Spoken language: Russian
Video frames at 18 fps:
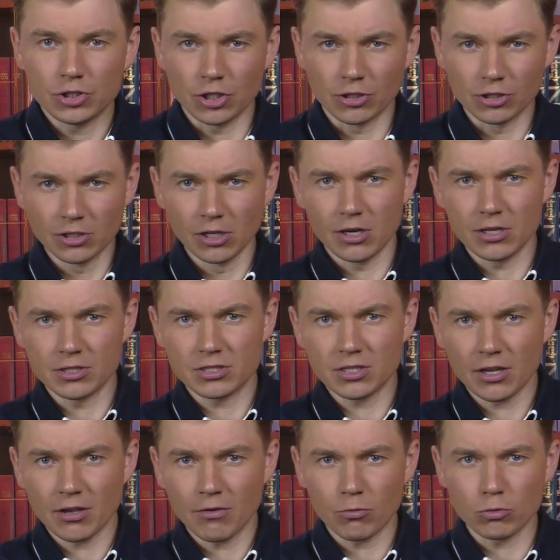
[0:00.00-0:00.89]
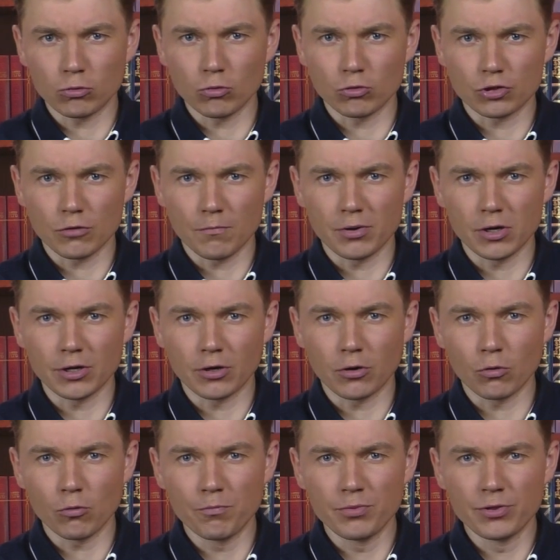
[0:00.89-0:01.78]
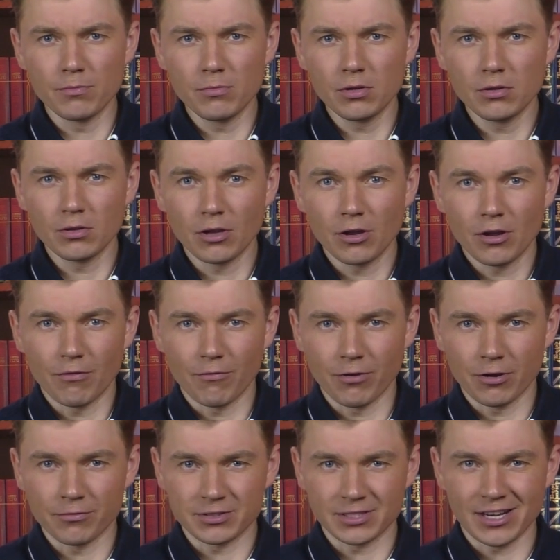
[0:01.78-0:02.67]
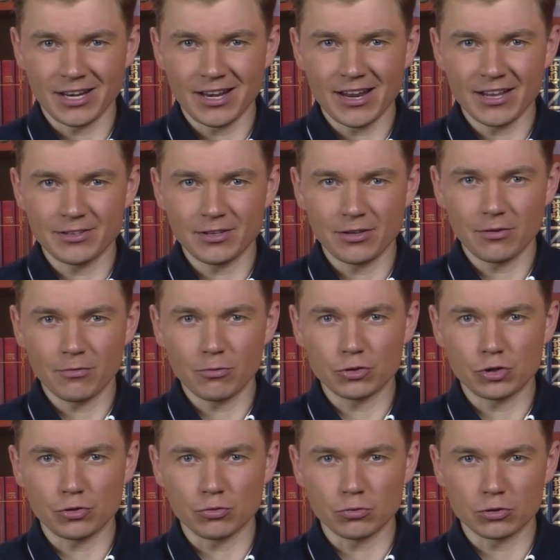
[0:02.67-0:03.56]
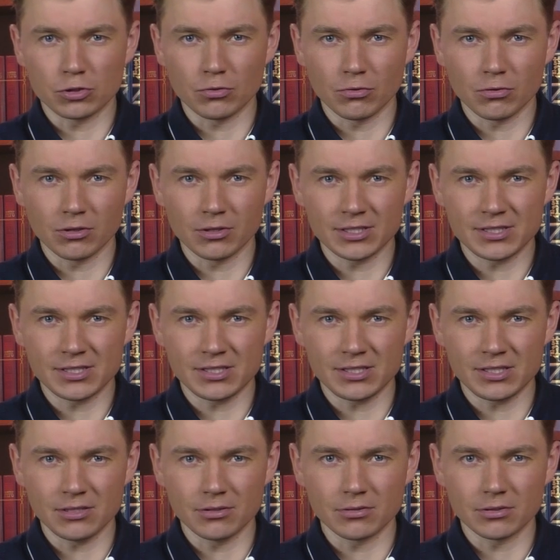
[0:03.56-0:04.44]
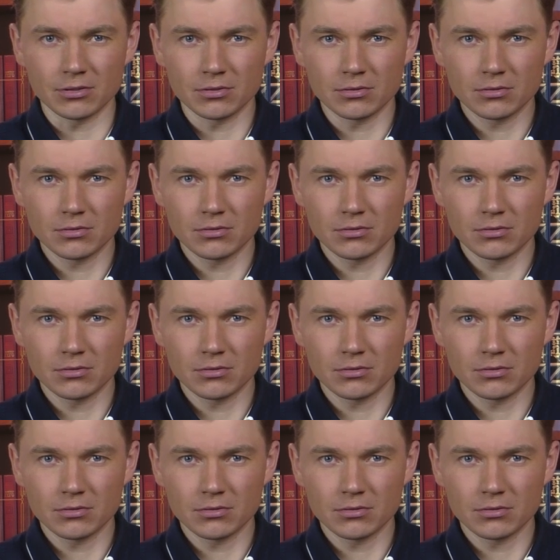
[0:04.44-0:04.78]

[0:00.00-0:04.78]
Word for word: Черты лица его тоже были крупными, во взгляде его чувствовалась сила.